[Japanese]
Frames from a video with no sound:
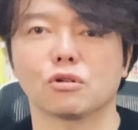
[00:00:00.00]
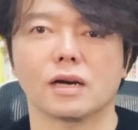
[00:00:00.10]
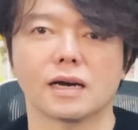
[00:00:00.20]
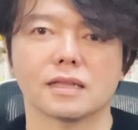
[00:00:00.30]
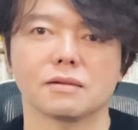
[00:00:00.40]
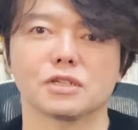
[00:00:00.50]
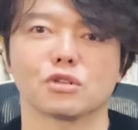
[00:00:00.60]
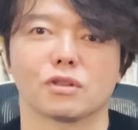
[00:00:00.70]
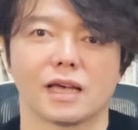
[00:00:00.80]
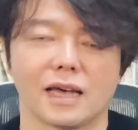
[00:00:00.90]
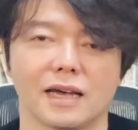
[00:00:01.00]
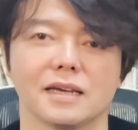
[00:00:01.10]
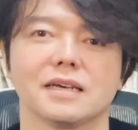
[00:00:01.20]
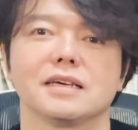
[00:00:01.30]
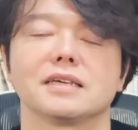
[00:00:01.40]
が上がってますので、
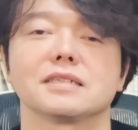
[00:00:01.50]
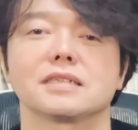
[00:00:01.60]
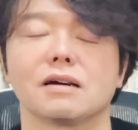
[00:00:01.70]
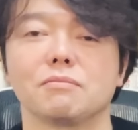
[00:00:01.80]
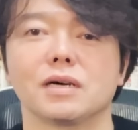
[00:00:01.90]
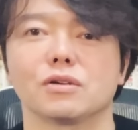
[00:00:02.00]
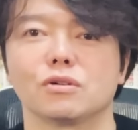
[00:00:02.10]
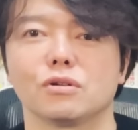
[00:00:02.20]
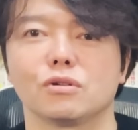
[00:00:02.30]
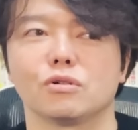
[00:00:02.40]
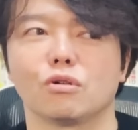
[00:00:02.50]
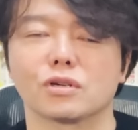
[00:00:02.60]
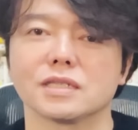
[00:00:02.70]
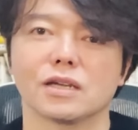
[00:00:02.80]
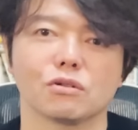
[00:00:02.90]
さんまんろ
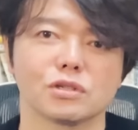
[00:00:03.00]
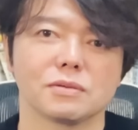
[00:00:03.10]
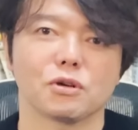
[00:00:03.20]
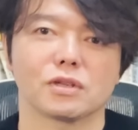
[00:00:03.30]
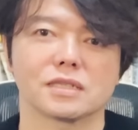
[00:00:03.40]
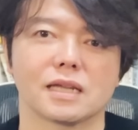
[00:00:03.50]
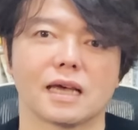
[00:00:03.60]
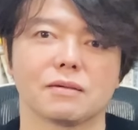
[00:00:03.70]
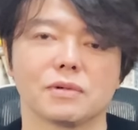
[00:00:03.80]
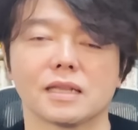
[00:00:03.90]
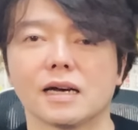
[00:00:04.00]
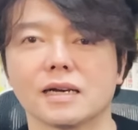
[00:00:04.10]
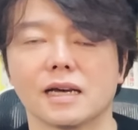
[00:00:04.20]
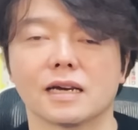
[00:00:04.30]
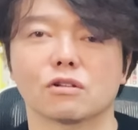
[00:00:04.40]
くせんえんの節目をですね、まあ何
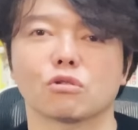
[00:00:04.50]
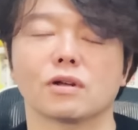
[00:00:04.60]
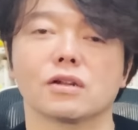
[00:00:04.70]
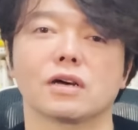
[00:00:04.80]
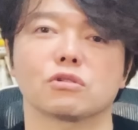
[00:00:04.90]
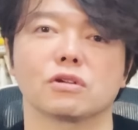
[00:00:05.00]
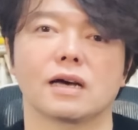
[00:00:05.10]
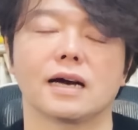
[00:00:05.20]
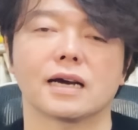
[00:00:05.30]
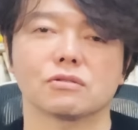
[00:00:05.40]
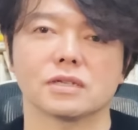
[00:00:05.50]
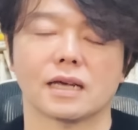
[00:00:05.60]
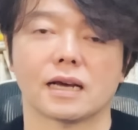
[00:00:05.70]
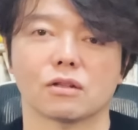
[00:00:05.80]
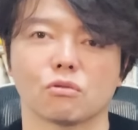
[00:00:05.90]
回かのトライの後に上がるんじゃ
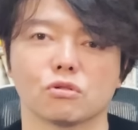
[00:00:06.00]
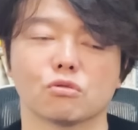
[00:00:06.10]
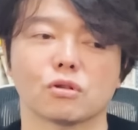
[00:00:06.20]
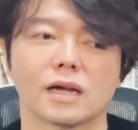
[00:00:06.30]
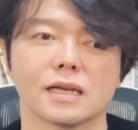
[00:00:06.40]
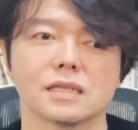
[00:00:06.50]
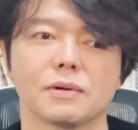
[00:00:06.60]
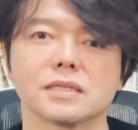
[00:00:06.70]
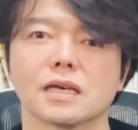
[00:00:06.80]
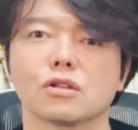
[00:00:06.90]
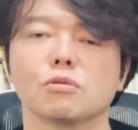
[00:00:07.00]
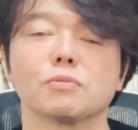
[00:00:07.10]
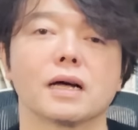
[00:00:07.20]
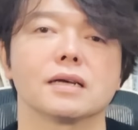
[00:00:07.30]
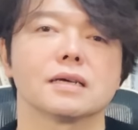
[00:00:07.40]
ないかということを話してましたけど
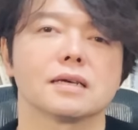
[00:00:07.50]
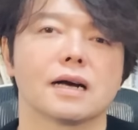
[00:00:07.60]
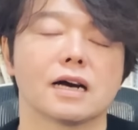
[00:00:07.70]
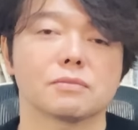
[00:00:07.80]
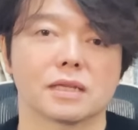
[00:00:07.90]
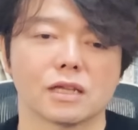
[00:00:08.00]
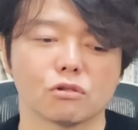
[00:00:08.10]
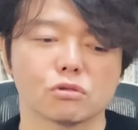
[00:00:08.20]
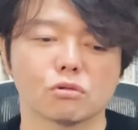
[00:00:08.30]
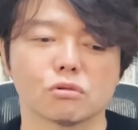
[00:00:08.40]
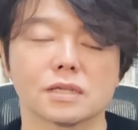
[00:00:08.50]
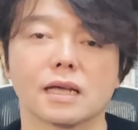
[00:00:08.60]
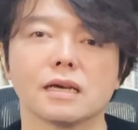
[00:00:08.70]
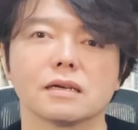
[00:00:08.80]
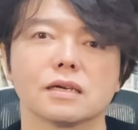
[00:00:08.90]
も、まあ、あくまでね、予想として
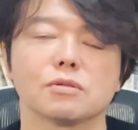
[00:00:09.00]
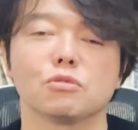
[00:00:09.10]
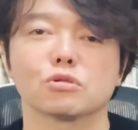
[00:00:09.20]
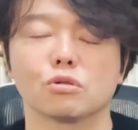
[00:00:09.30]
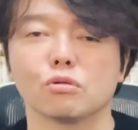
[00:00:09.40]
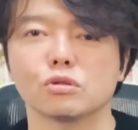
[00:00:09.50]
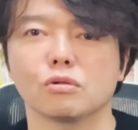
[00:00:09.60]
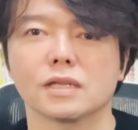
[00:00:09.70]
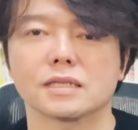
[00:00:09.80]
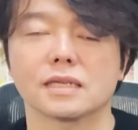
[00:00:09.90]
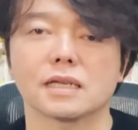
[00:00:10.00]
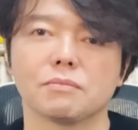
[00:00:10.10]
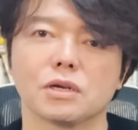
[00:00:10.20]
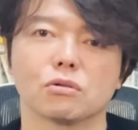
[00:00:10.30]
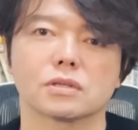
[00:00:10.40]
ね、もう早々にですね、さ
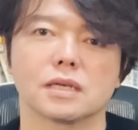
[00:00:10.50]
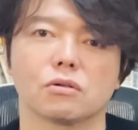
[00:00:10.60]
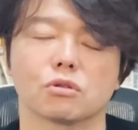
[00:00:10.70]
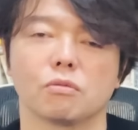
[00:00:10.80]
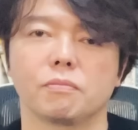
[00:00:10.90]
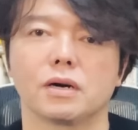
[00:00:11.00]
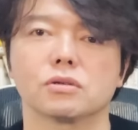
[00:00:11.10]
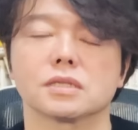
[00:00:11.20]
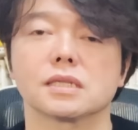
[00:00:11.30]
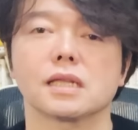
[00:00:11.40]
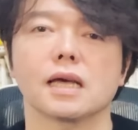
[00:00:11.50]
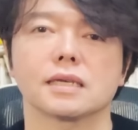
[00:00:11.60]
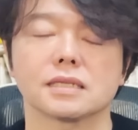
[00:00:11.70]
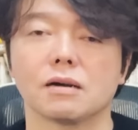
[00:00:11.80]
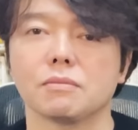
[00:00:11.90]
んまんろくせんえんを突破をし
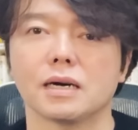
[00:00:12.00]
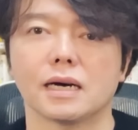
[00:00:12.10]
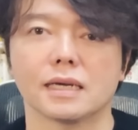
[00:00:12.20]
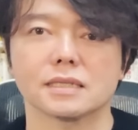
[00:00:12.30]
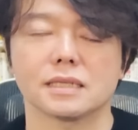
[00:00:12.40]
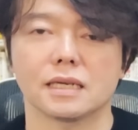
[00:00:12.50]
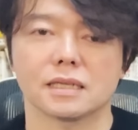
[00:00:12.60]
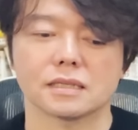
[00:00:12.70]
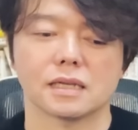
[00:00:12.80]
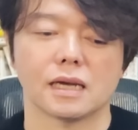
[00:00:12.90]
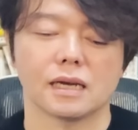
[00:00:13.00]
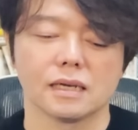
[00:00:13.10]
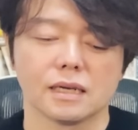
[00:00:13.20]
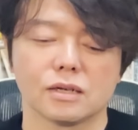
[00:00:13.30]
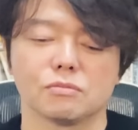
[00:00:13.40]
て、さんまんはっせんえんにですね、
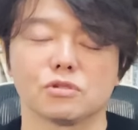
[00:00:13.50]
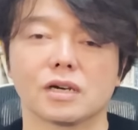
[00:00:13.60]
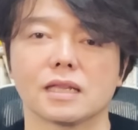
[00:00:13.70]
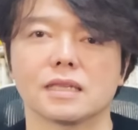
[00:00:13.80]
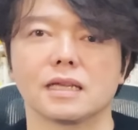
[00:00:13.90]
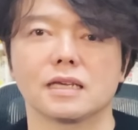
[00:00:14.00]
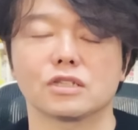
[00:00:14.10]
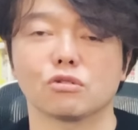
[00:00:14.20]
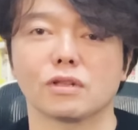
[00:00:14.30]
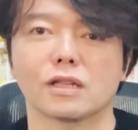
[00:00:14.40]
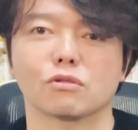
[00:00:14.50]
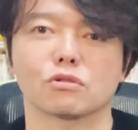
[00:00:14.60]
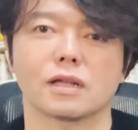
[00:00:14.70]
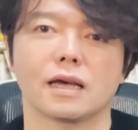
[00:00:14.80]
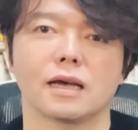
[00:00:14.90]
向かっていきそうだってこ
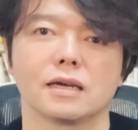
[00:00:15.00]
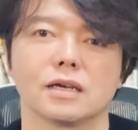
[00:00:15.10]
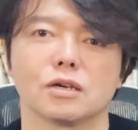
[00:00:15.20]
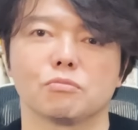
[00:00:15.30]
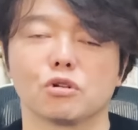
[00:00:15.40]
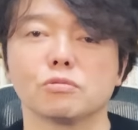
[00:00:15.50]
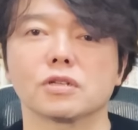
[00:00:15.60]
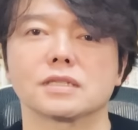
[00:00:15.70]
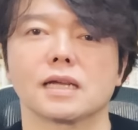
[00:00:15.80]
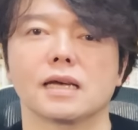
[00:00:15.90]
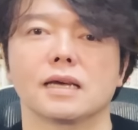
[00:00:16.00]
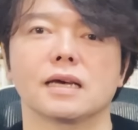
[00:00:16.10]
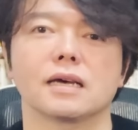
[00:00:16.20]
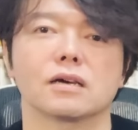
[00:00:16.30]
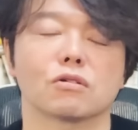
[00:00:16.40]
とで、僕もですね、
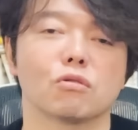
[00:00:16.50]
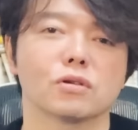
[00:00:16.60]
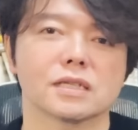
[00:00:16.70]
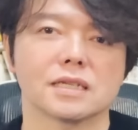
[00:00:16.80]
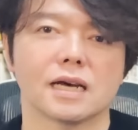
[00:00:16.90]
えー、今月に